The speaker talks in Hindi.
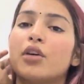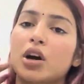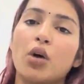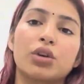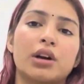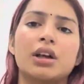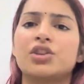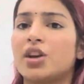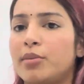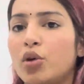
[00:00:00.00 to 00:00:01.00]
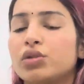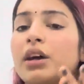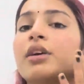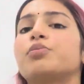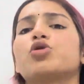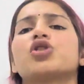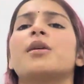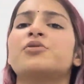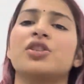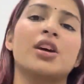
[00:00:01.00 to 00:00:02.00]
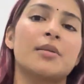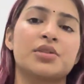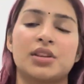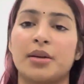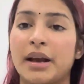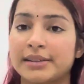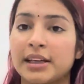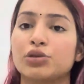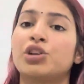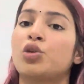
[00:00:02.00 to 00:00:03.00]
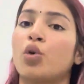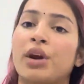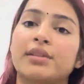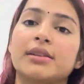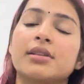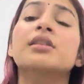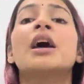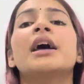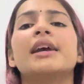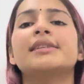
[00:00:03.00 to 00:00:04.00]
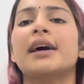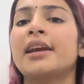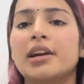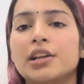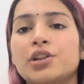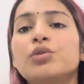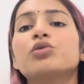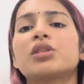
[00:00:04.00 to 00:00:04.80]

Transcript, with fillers: वर्कआउट करना जितने भी होते हैं पुशअप चिनअप जितने भी एक्सरसाइज होती है कोर एक्सरसाइजेज ये सारी कर लेती हूँ